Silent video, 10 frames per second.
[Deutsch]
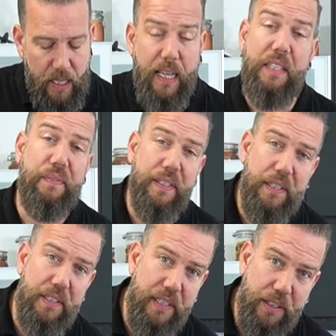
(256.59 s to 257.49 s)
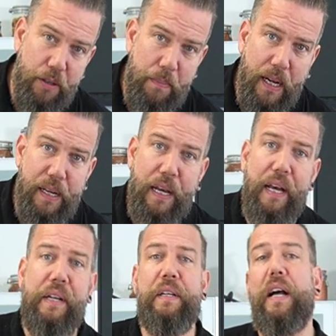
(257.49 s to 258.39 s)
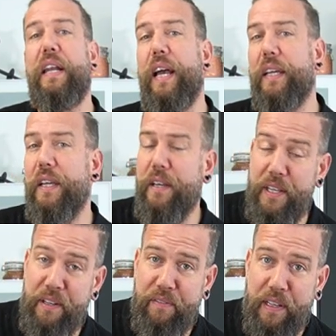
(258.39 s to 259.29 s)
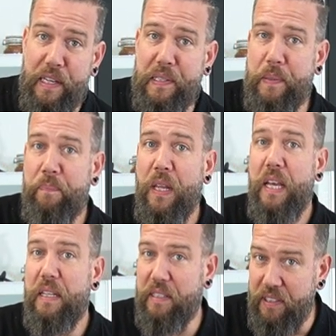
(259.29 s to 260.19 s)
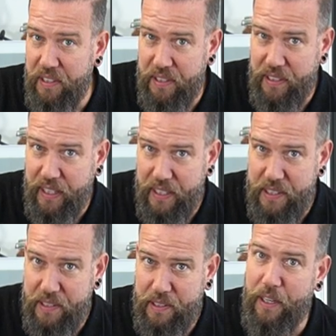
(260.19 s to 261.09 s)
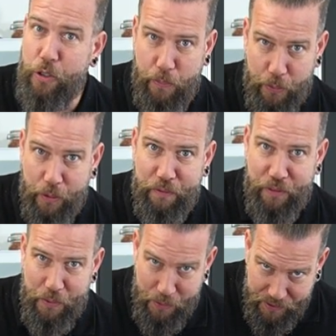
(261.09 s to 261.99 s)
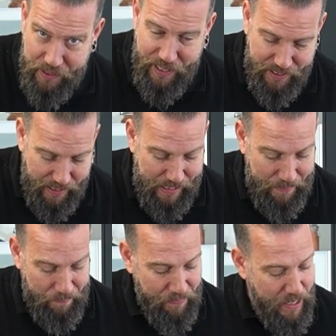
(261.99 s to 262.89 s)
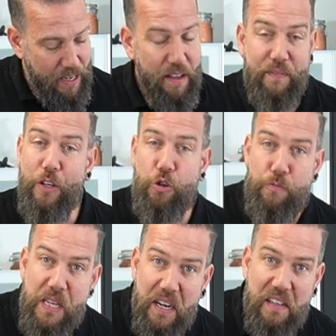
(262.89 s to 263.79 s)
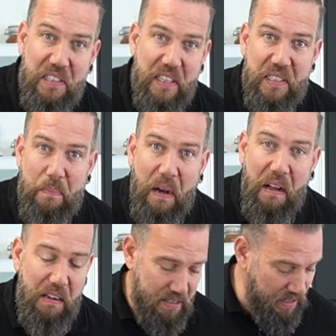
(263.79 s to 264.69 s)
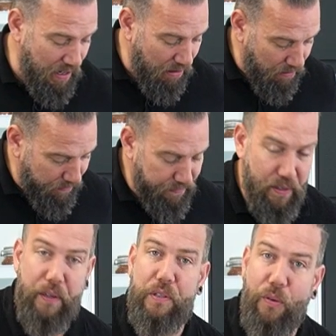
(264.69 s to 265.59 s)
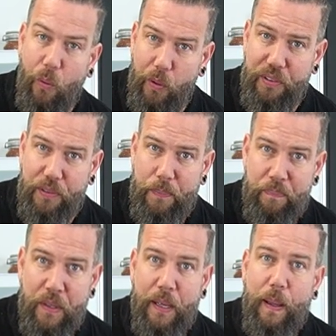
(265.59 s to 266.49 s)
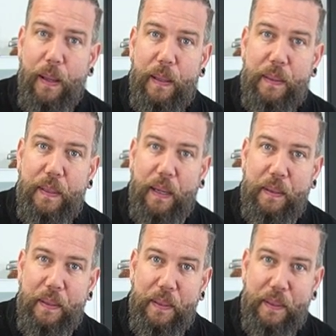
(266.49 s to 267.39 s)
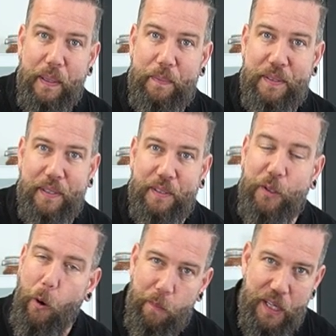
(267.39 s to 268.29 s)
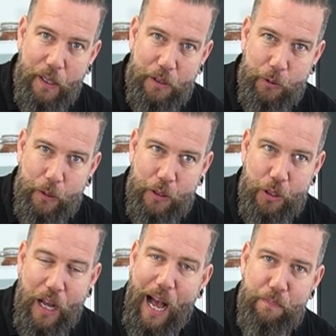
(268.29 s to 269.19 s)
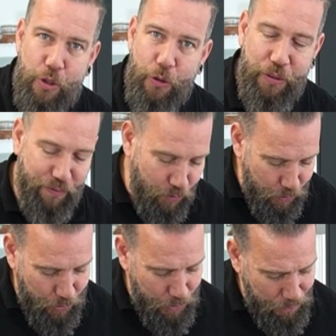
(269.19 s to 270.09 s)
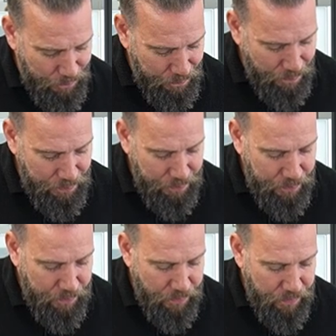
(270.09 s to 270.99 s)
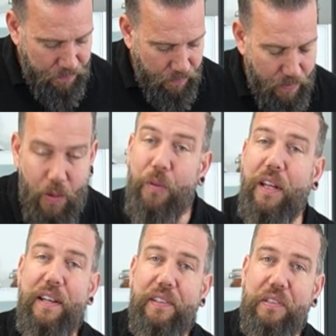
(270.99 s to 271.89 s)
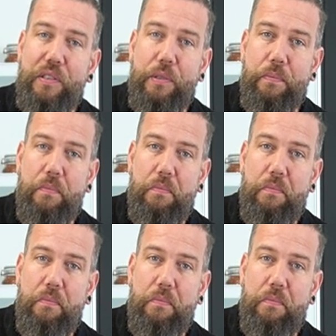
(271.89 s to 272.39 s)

Ganz wichtig hier nochmal ein Allergiker-Hinweis. Dieses Gericht kann Spuren von Nüssen enthalten. Wir schmieren das jetzt mal hier auf äh, Toast. Dann gibt es das obligatorische Abschlussfoto und dann esse ich